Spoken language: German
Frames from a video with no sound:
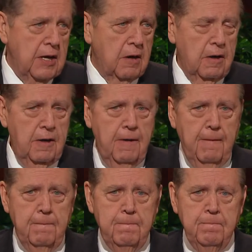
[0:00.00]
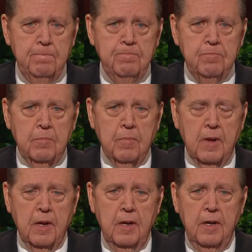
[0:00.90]
ist und ein
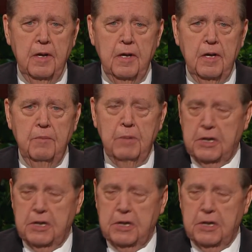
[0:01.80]
Friedensstifter.